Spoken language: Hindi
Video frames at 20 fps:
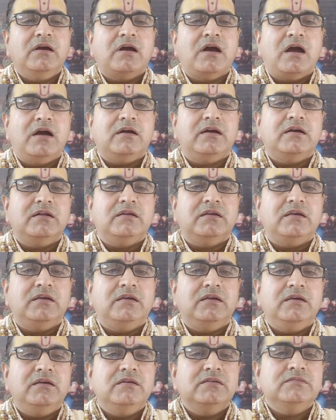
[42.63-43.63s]
खा कर
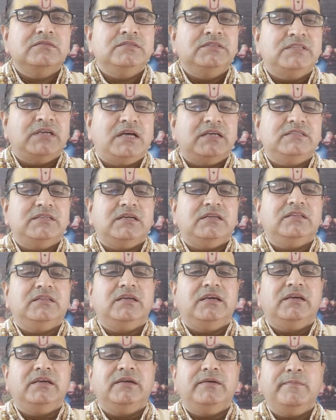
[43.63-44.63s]
के जा
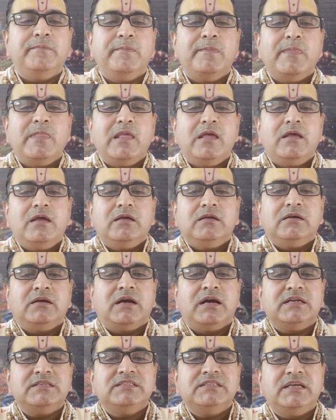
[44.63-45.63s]
सकते हैं
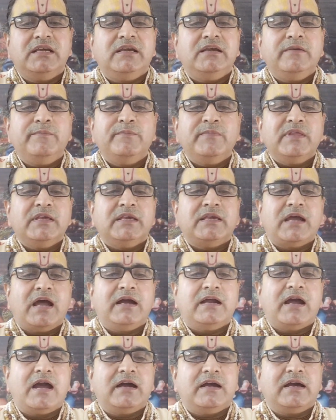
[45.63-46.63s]
घर से
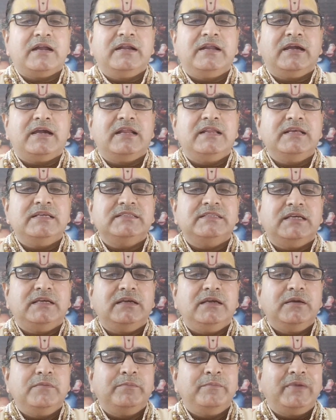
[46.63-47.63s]
क्या खाकर निकलने से
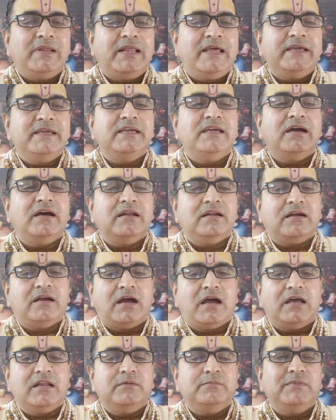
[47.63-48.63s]
मिलेगी हर
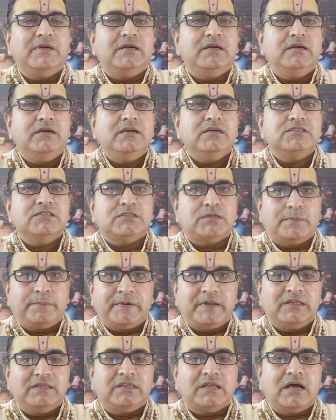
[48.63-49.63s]
कार्य में
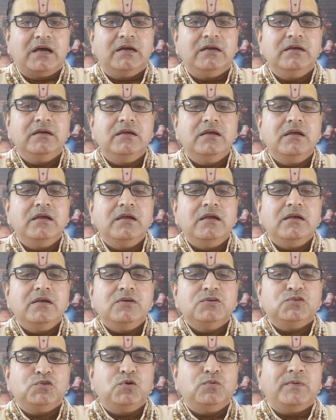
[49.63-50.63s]
सफलता
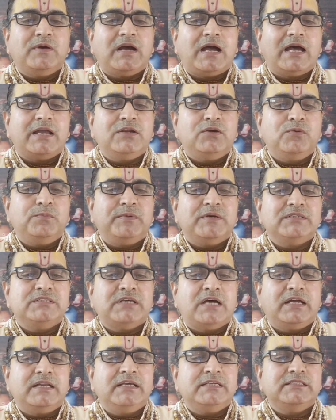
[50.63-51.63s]
शुभ कार्यों पर
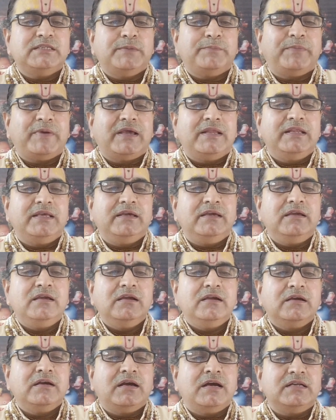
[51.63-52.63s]
जाने से पहले
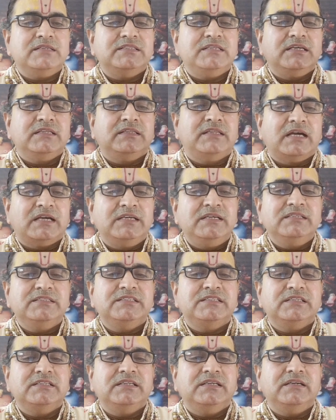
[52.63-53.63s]
घर से दही
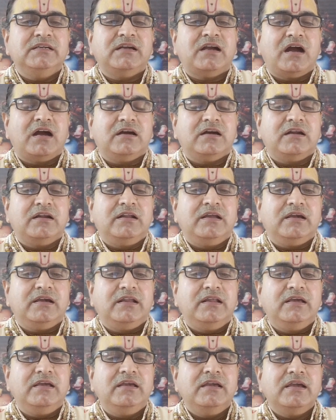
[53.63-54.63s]
चीनी खाकर
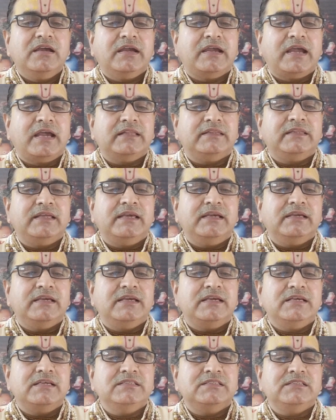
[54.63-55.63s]
निकलें कहते हैं
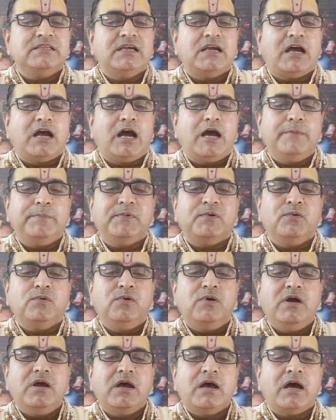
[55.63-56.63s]
कि इससे आपको
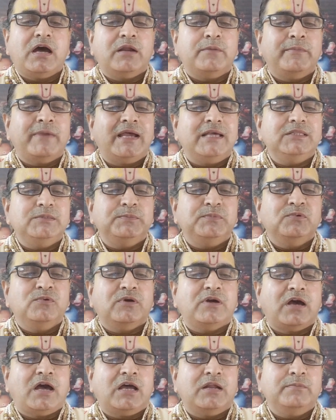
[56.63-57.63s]
हर
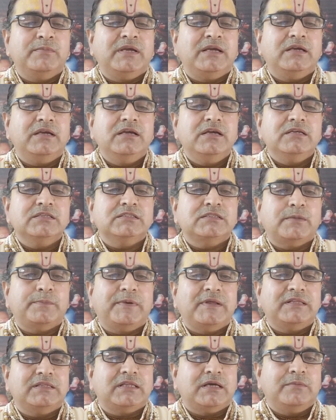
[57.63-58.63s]
महत्वपूर्ण कार्य में
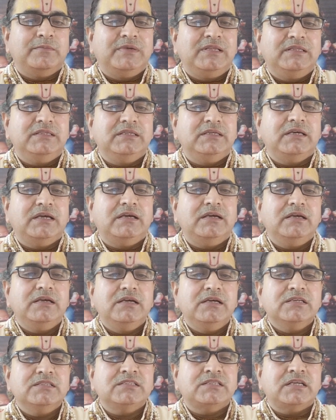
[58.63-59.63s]
सफलता मिलती है
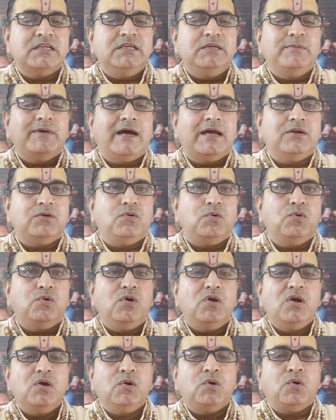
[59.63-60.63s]
शनिवार को
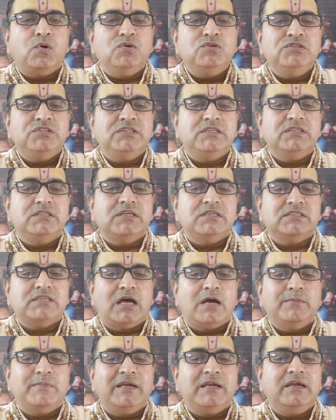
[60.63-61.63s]
कौन सी
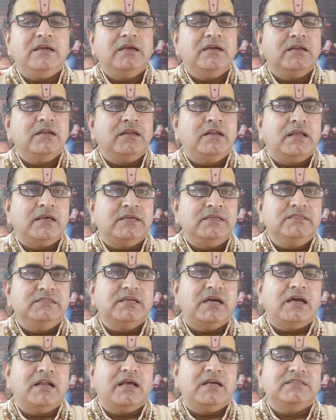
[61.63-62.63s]
दिशा में नहीं
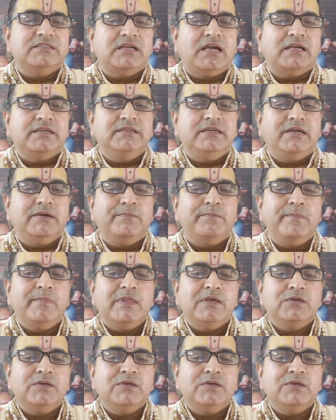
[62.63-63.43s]
जाना चाहिए